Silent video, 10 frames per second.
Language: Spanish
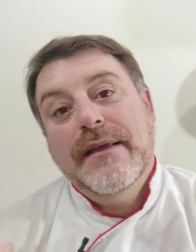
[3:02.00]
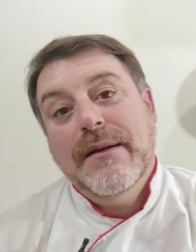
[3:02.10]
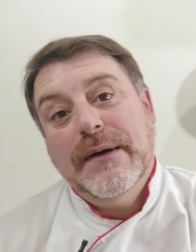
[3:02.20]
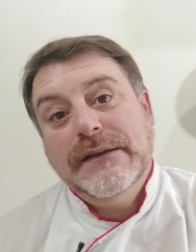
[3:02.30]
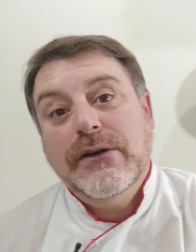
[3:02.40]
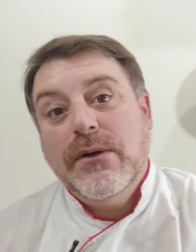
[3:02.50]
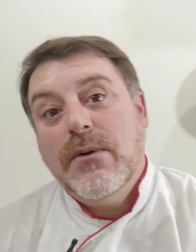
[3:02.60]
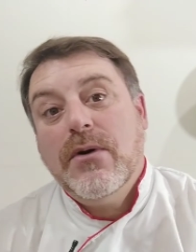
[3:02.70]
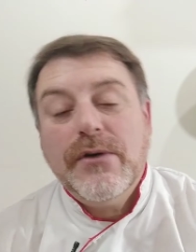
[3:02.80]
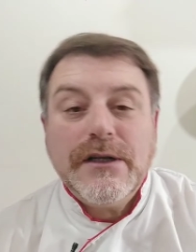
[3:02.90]
del batido de
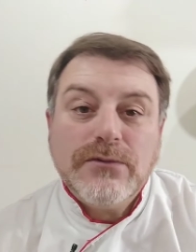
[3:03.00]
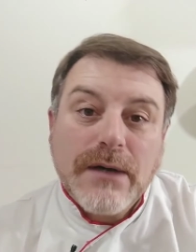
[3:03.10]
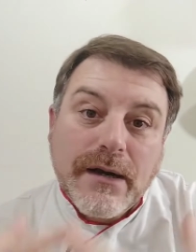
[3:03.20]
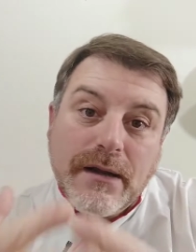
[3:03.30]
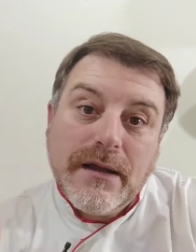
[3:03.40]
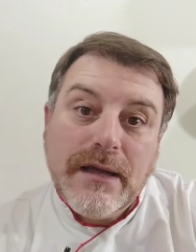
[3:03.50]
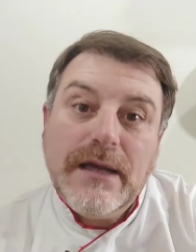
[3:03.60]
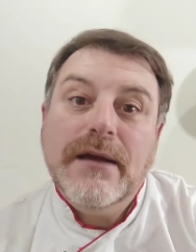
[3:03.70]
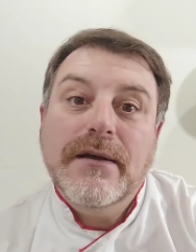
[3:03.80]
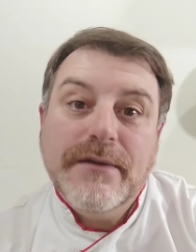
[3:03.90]
huevos con azúcar
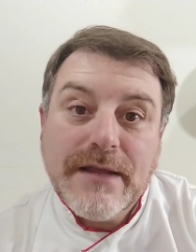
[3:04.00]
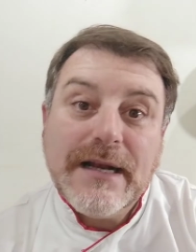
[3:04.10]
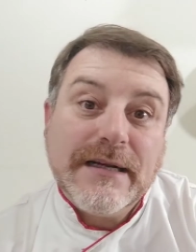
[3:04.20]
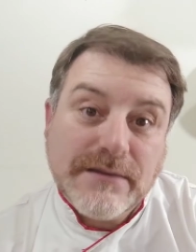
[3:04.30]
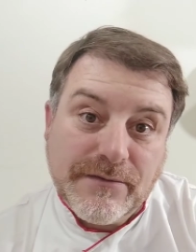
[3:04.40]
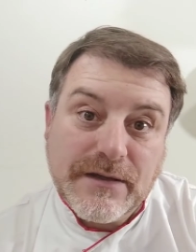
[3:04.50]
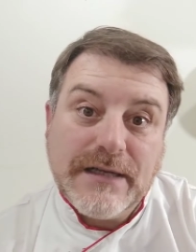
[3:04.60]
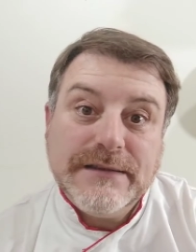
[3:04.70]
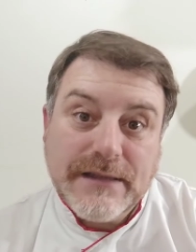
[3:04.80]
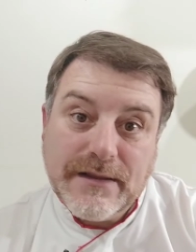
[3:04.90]
y del
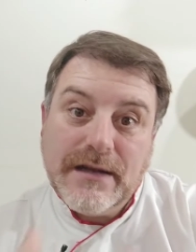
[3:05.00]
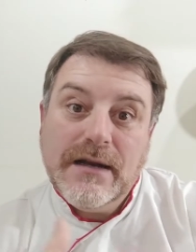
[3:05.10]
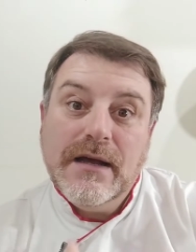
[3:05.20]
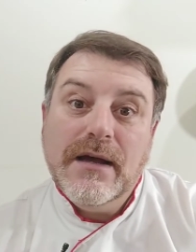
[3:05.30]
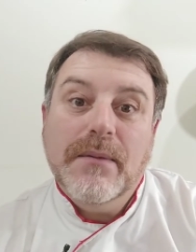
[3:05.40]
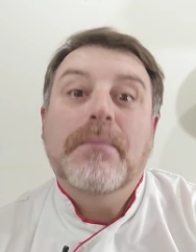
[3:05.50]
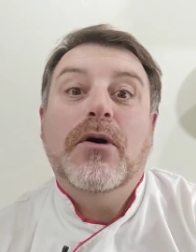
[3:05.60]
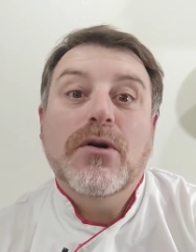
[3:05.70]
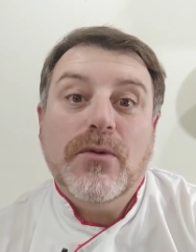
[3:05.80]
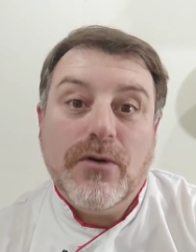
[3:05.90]
gasificante del
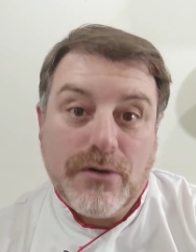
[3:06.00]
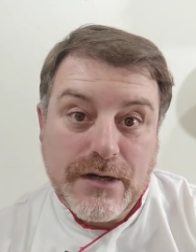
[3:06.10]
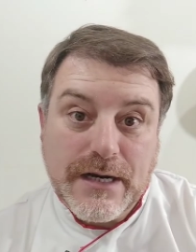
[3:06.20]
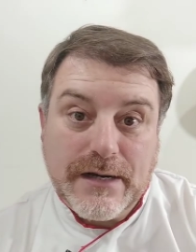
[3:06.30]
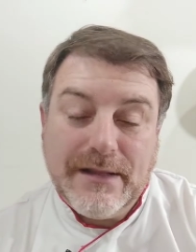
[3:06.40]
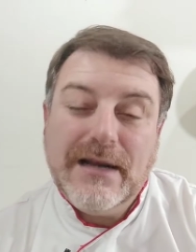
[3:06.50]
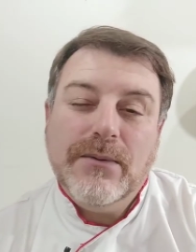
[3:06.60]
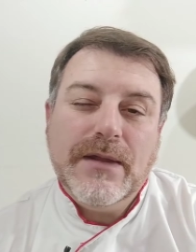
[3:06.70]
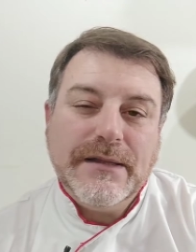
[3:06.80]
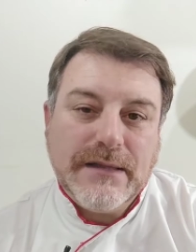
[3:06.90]
polvo hornear, del
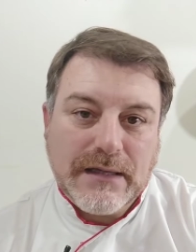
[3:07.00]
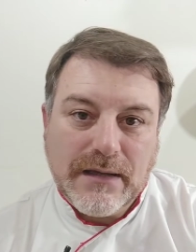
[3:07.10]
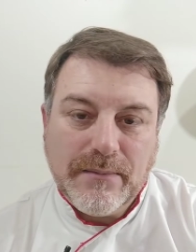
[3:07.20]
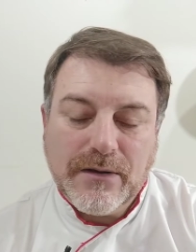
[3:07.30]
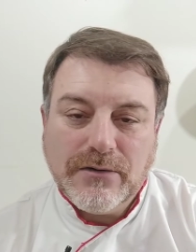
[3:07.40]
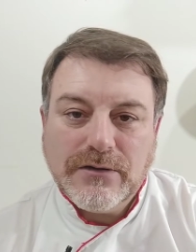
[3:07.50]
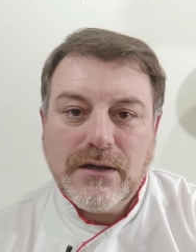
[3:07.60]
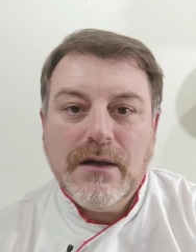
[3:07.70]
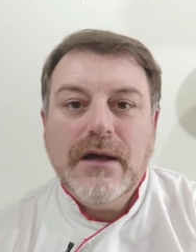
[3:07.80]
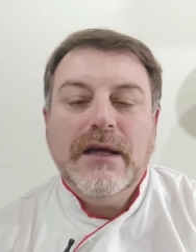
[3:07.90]
leudante químico,
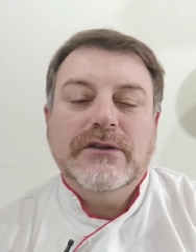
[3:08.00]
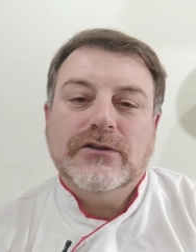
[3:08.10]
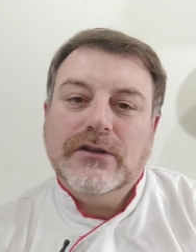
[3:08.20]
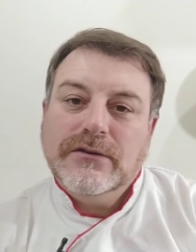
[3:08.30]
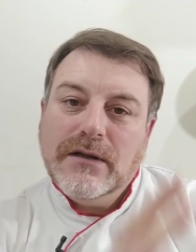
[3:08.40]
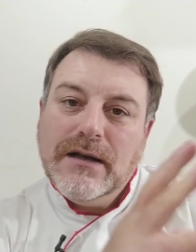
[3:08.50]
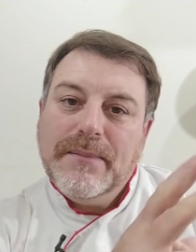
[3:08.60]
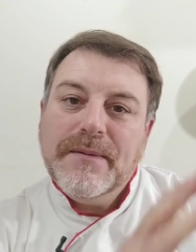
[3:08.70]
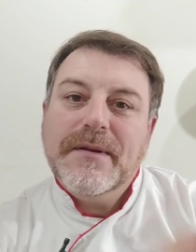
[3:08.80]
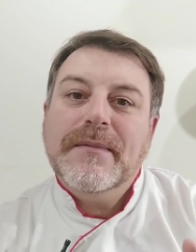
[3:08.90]
¿sí? Entonces,
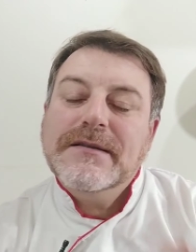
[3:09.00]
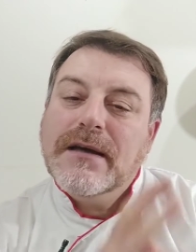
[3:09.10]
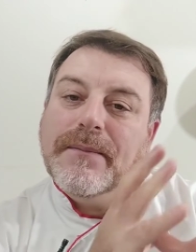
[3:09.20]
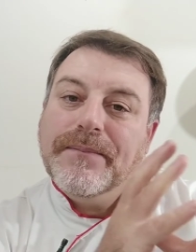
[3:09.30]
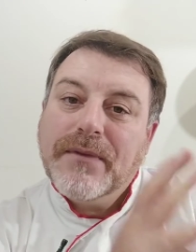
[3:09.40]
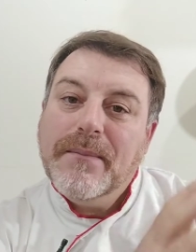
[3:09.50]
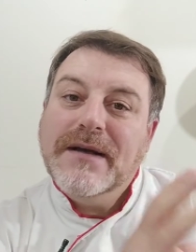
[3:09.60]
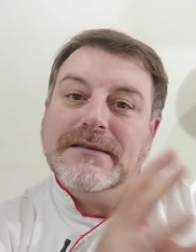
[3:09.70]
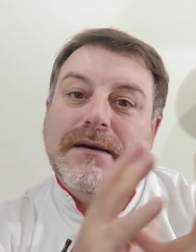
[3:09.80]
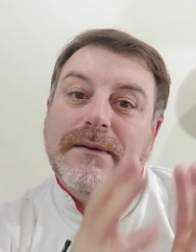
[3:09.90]
la primera masa,
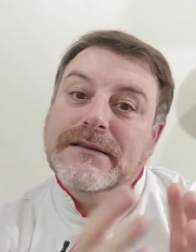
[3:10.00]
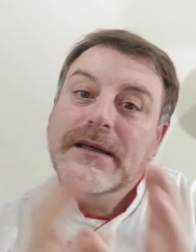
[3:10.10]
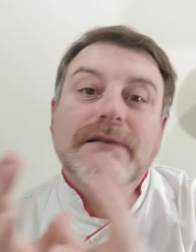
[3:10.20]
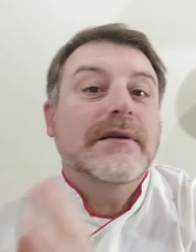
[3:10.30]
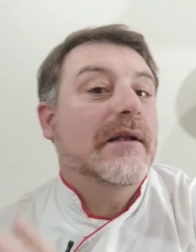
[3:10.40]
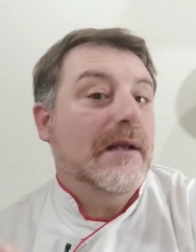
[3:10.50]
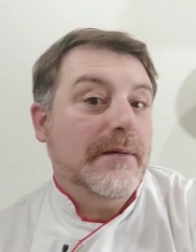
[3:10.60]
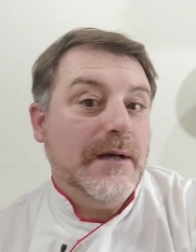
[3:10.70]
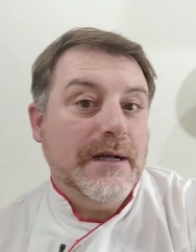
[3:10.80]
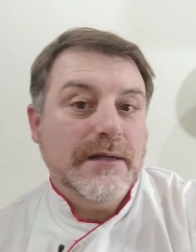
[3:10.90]
masas batidas
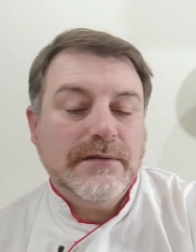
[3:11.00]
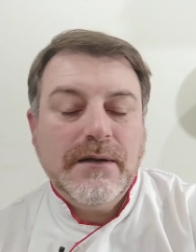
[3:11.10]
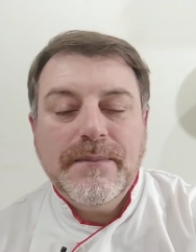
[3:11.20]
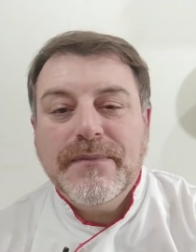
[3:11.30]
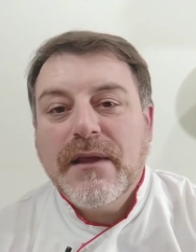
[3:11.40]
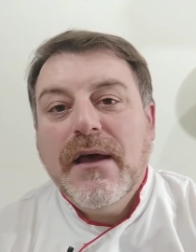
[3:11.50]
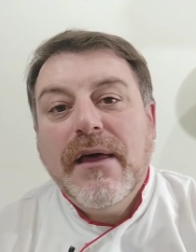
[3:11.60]
livianas, ¿sí?